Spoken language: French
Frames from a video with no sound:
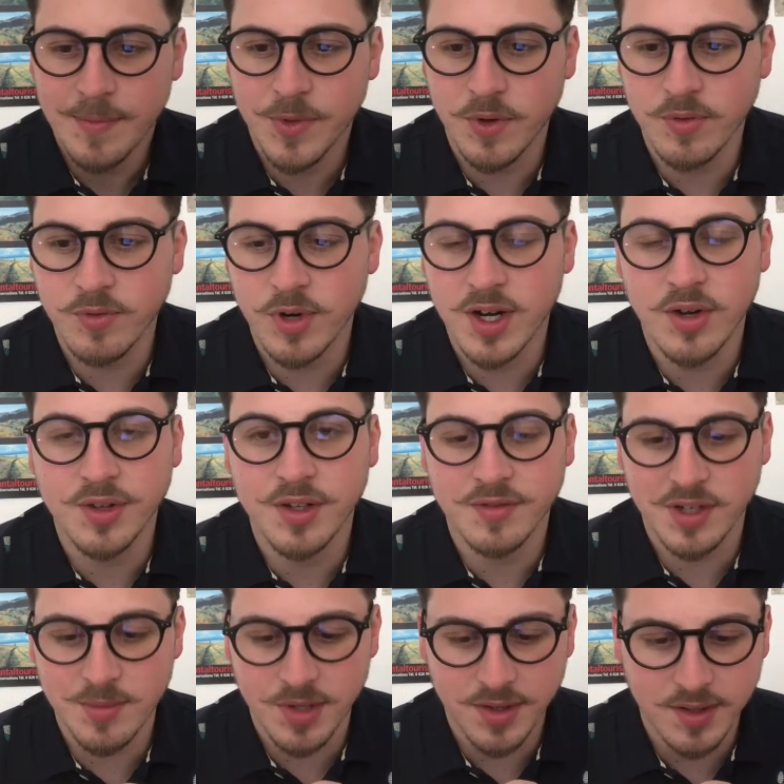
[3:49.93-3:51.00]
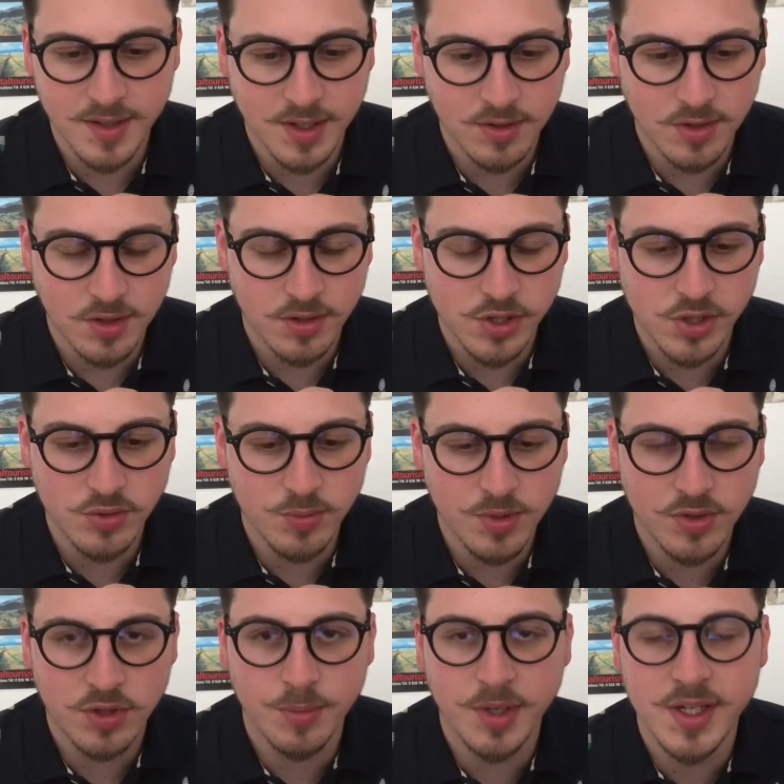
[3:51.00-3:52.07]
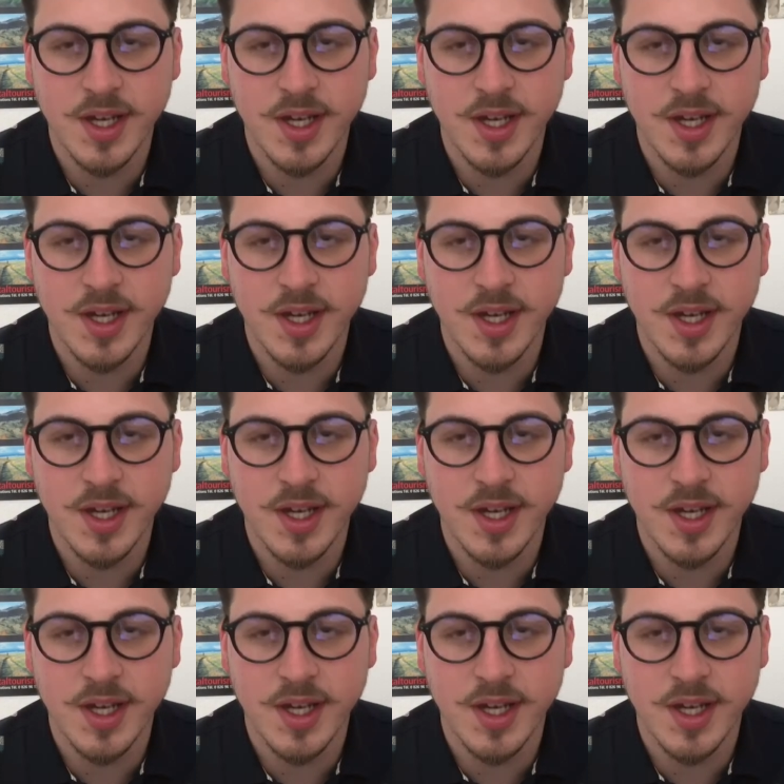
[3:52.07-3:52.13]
Donc voilà, on a vraiment des acteurs, j'en oublie sûrement.